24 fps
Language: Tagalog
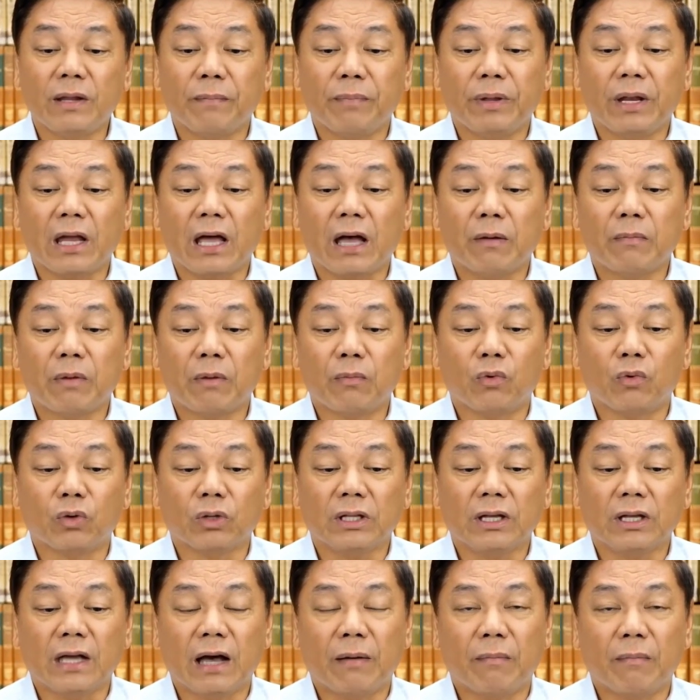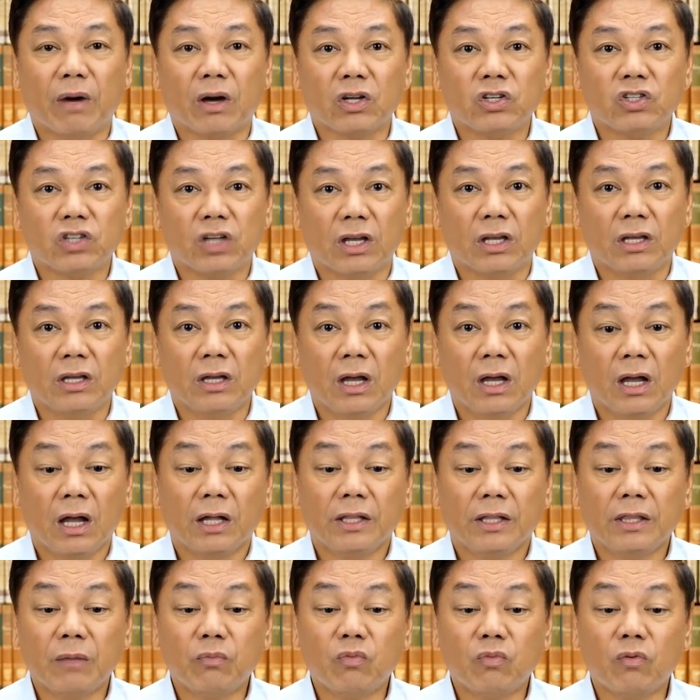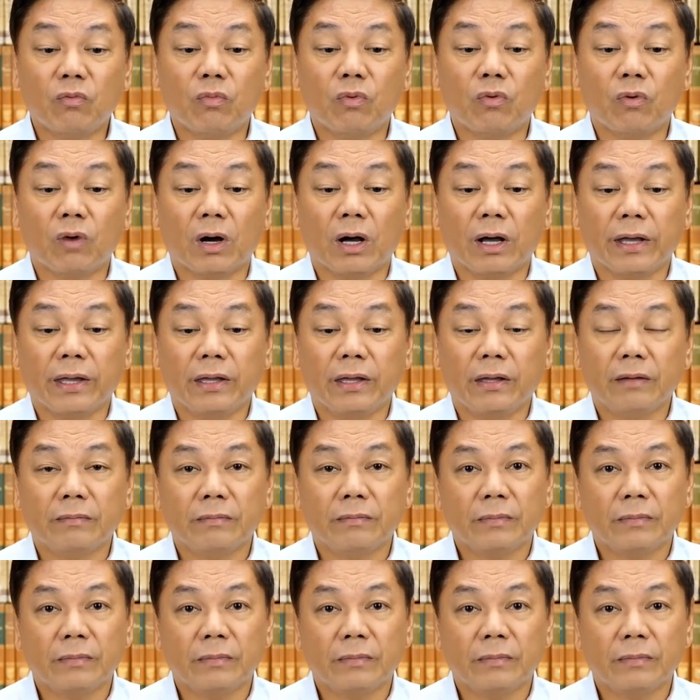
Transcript: ang pinakamabuti habang siya'y nabubuhay.